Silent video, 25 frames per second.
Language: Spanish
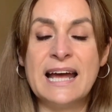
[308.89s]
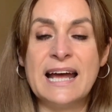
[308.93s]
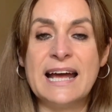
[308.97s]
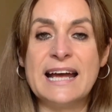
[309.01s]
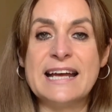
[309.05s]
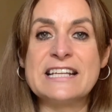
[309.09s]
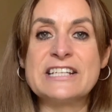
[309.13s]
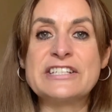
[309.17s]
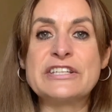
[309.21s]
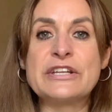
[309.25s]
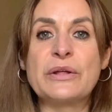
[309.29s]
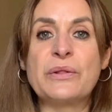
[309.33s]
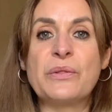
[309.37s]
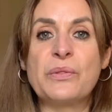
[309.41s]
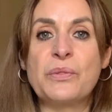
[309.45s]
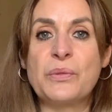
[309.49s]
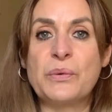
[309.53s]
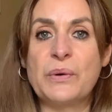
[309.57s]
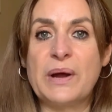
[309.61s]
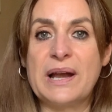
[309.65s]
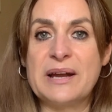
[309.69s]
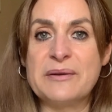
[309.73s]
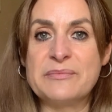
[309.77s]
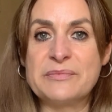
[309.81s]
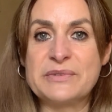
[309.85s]
eso
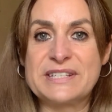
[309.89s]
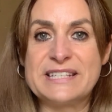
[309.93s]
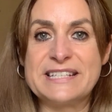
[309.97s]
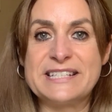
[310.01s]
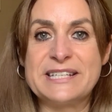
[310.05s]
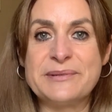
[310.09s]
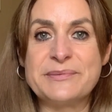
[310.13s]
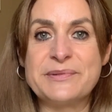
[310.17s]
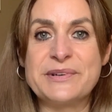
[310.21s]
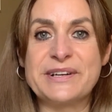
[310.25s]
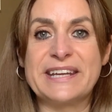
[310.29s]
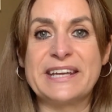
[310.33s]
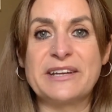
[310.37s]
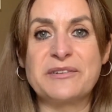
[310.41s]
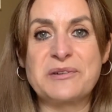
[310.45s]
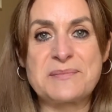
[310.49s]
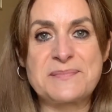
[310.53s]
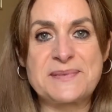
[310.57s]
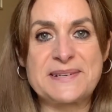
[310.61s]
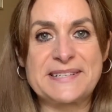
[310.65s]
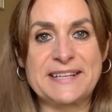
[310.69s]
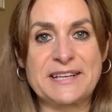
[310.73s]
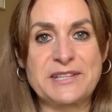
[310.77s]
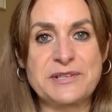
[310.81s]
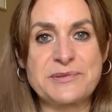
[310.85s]
duele muchísimo, quien no ha
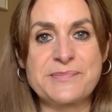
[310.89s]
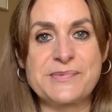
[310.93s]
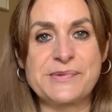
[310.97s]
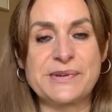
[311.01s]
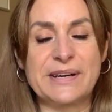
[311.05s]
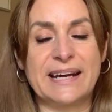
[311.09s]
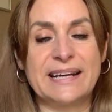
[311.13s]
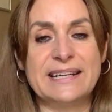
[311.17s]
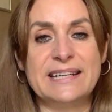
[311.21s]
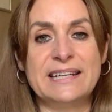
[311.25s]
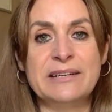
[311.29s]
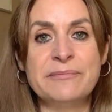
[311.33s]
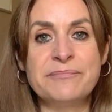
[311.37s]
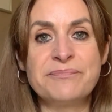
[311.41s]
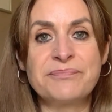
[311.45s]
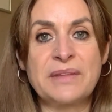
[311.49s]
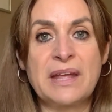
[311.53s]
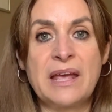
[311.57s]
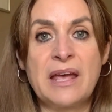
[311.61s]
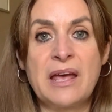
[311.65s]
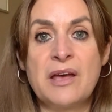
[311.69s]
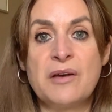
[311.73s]
pasado por ahí,